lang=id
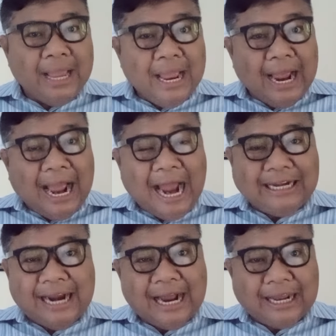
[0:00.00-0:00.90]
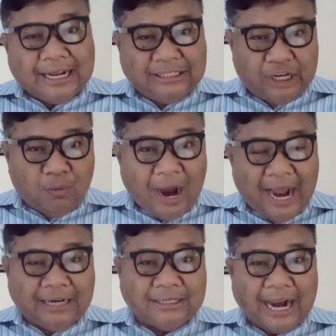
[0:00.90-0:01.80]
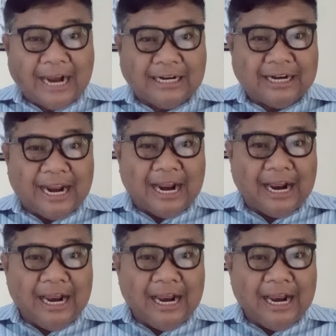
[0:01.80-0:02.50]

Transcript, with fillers: Ada kekecewaan karena